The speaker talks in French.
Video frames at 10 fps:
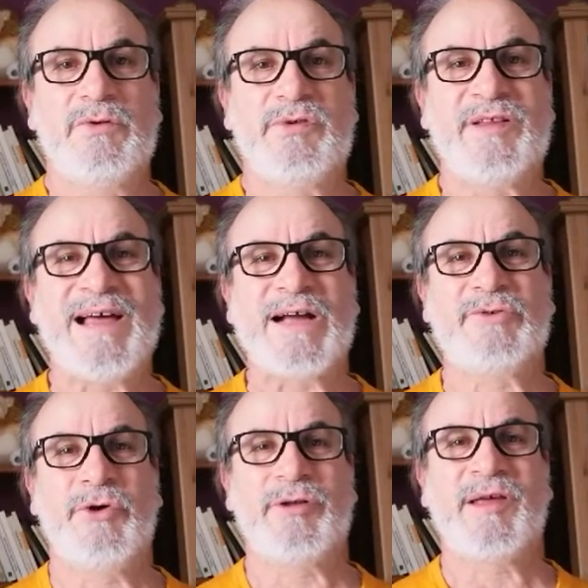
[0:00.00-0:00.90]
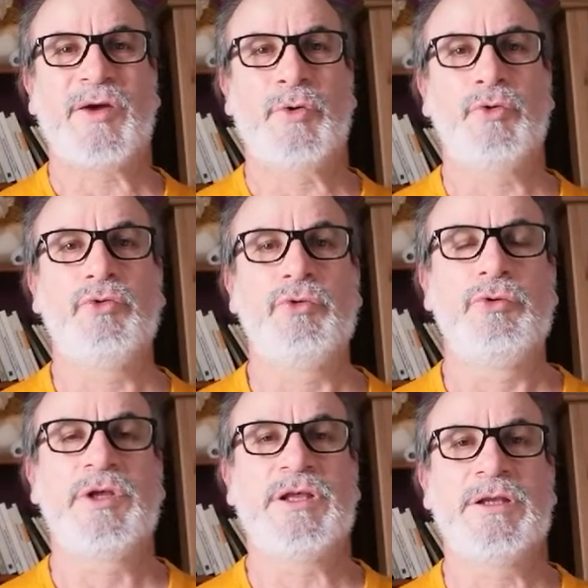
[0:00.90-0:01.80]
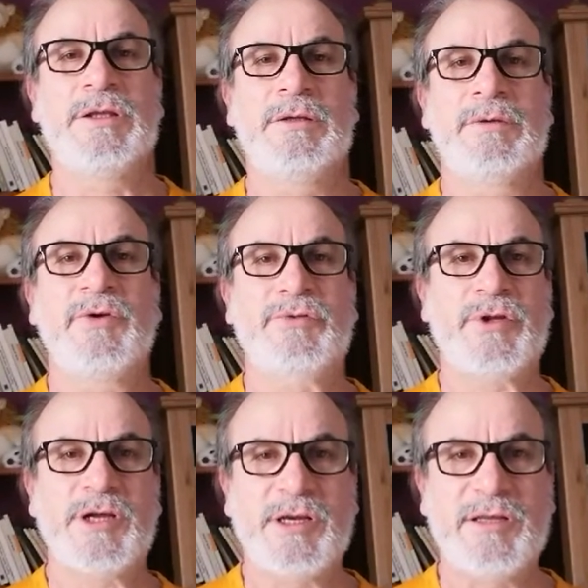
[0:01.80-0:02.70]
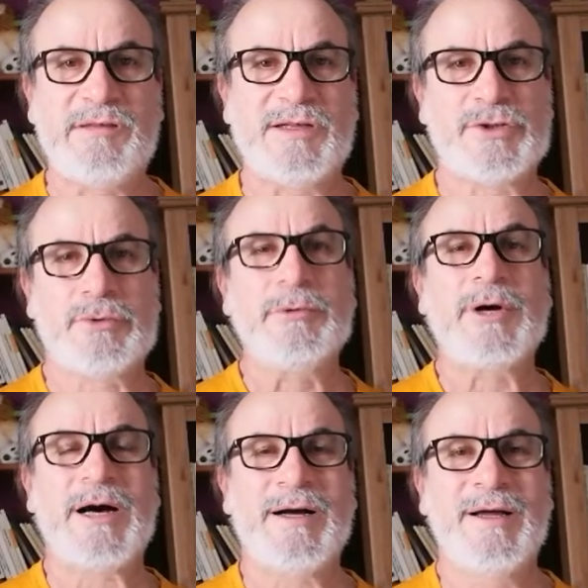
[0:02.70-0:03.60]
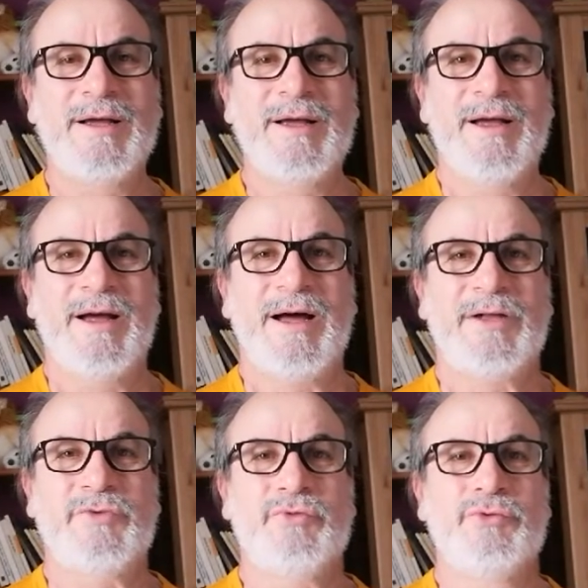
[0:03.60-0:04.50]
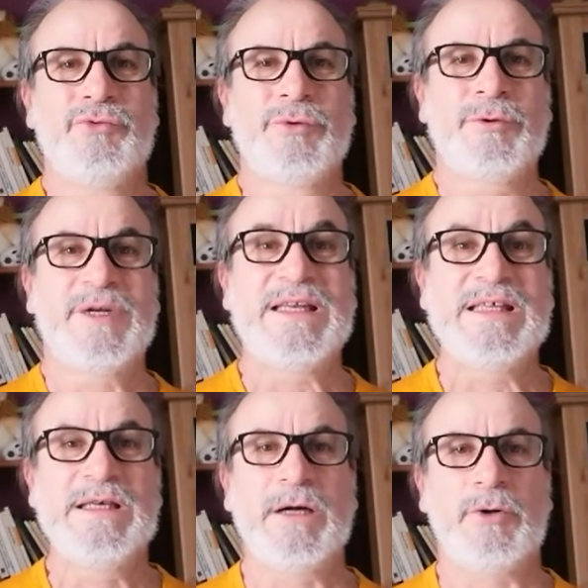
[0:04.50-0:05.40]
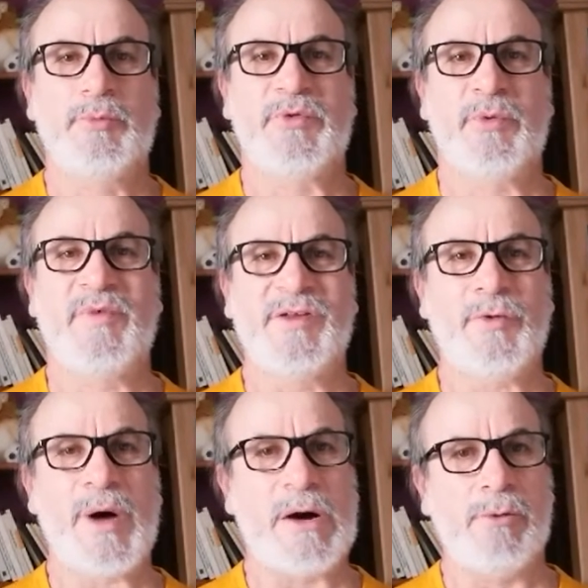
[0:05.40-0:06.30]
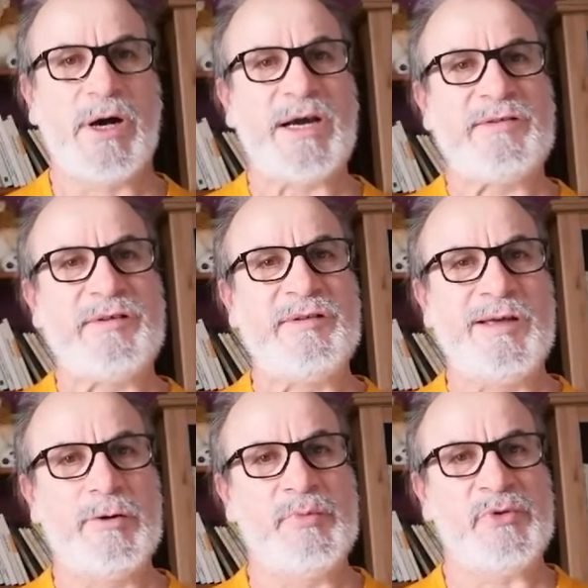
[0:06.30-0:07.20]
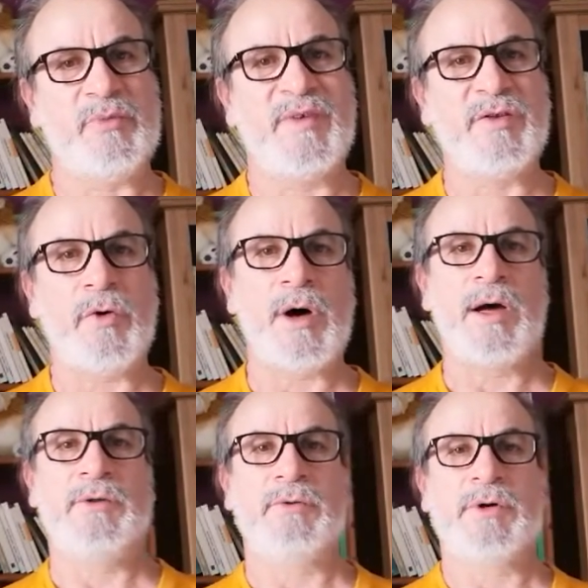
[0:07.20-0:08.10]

de cet acteur très connu qui, dans une église, un jour a a dû euh, lire le psaume 23 ou réciter le psaume 23, et